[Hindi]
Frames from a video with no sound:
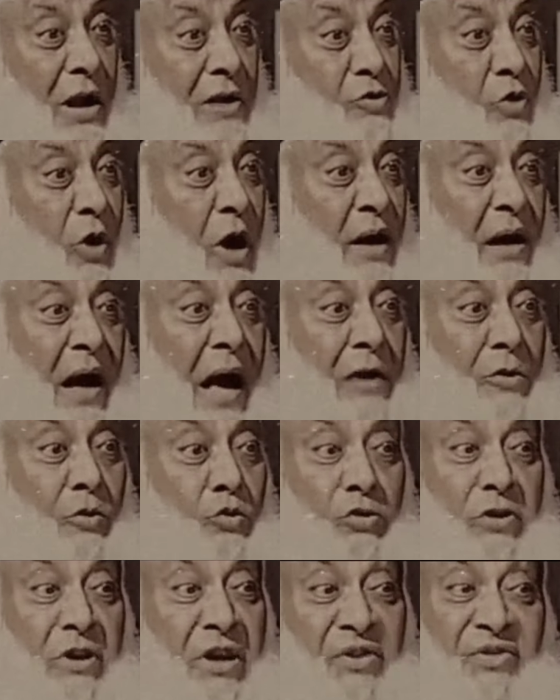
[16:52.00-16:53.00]
दौलत को हर
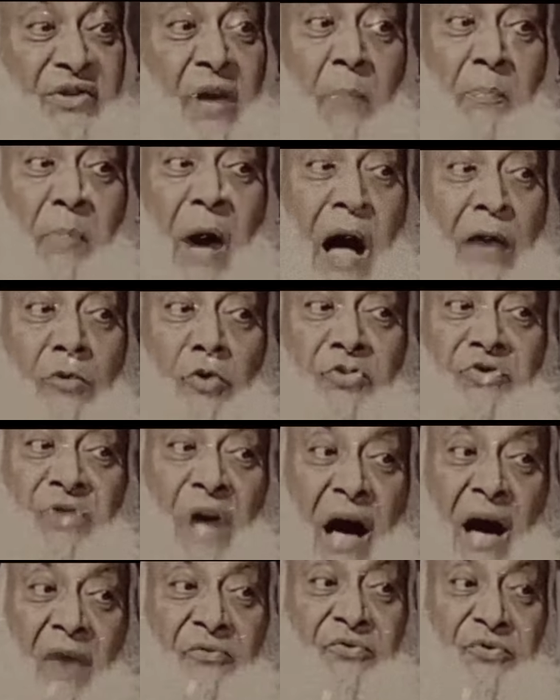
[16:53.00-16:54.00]
आलूदगी से पाक
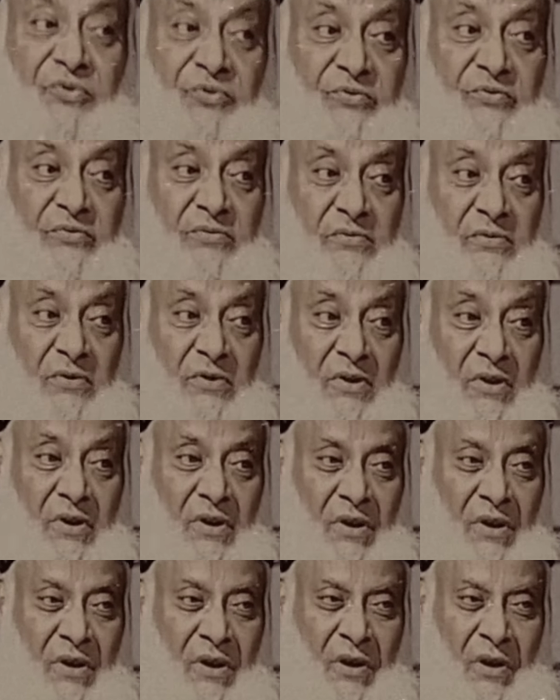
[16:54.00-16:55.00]

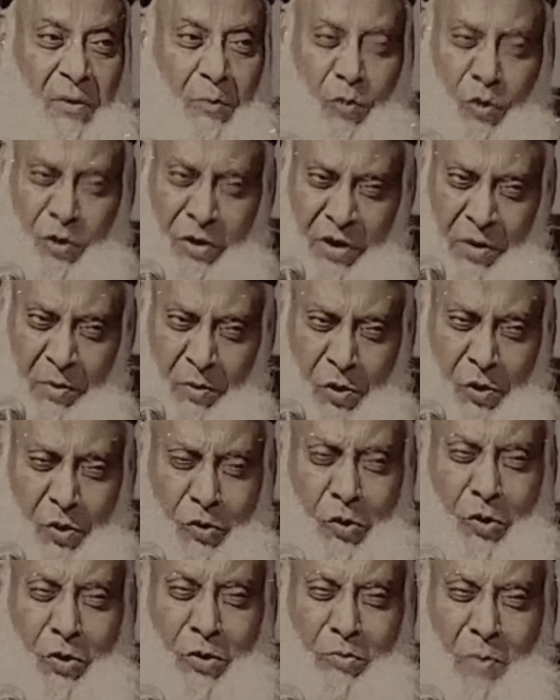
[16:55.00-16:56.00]
साफ
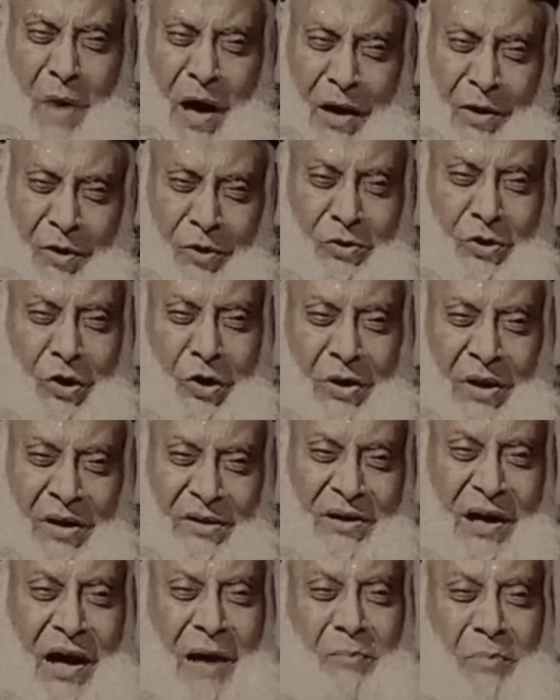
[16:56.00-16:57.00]
मुनिमों को मालो
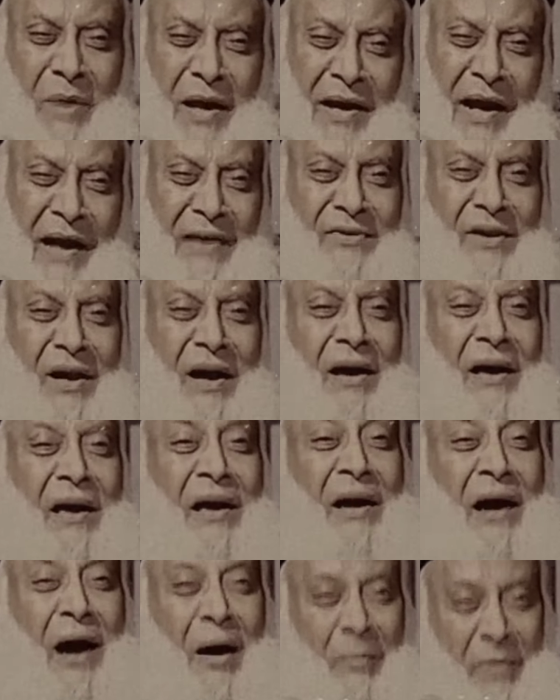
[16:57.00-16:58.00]
दौलत का बनाता
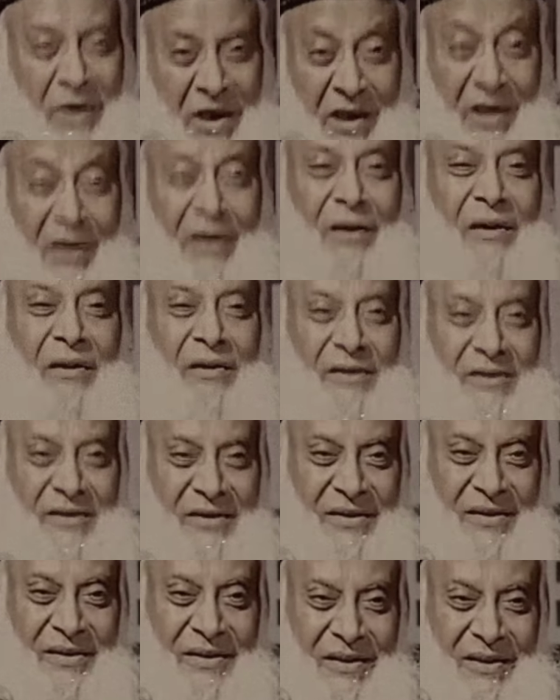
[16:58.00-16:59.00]
है अमीर
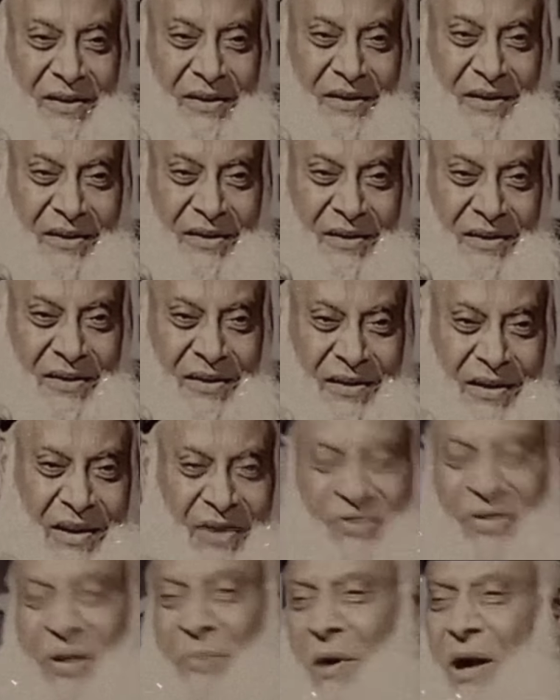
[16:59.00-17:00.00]

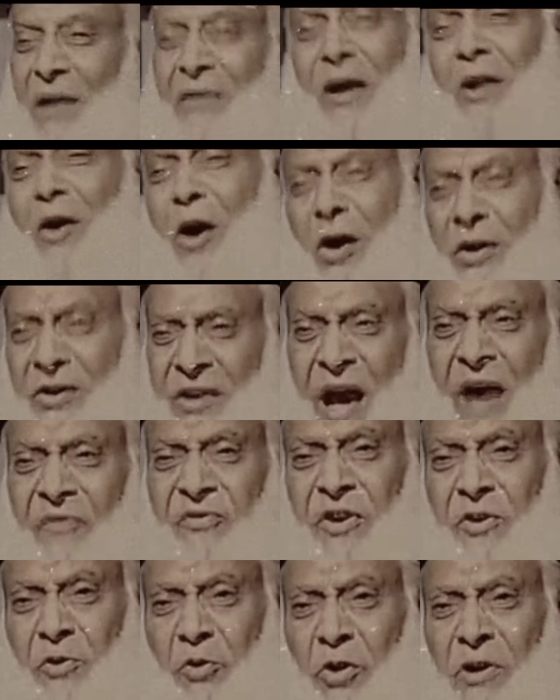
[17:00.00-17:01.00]
इससे बढ़कर और
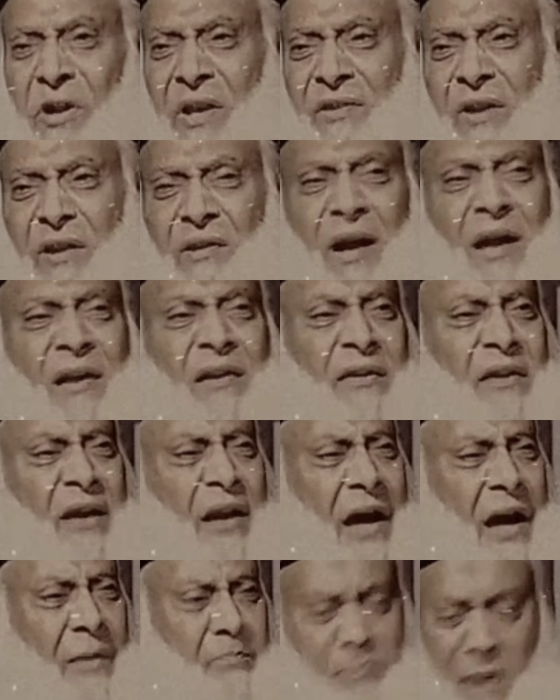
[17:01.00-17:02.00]
क्या फिक्र और नजर का
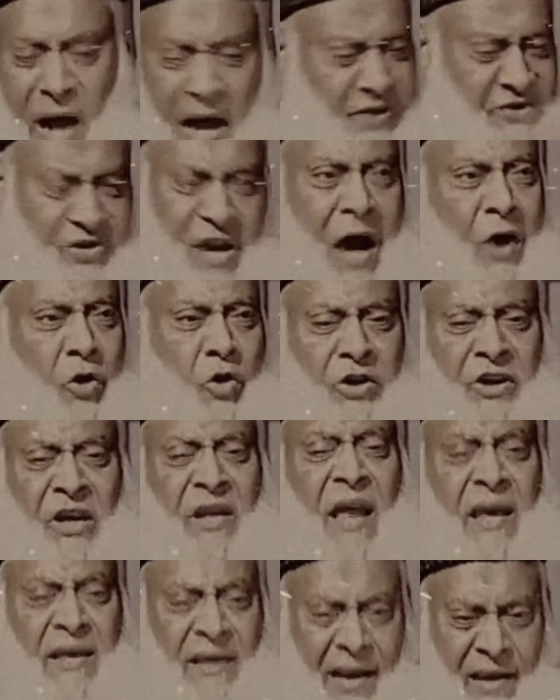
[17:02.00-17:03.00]
इंतलाब बादशाहों
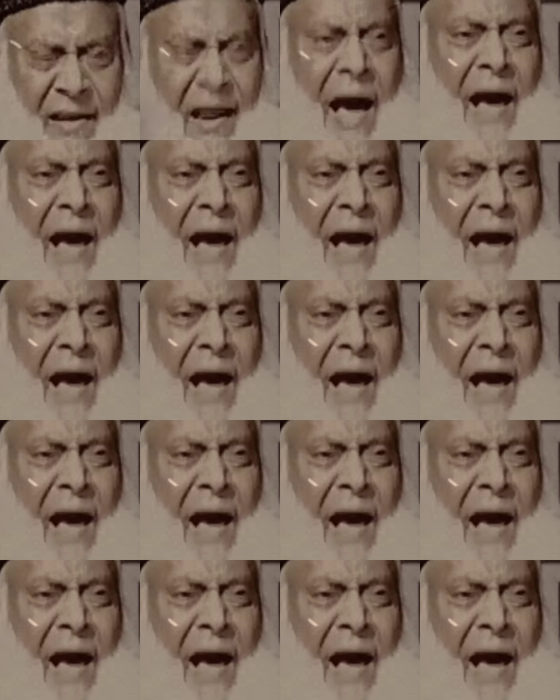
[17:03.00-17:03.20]
की नहीं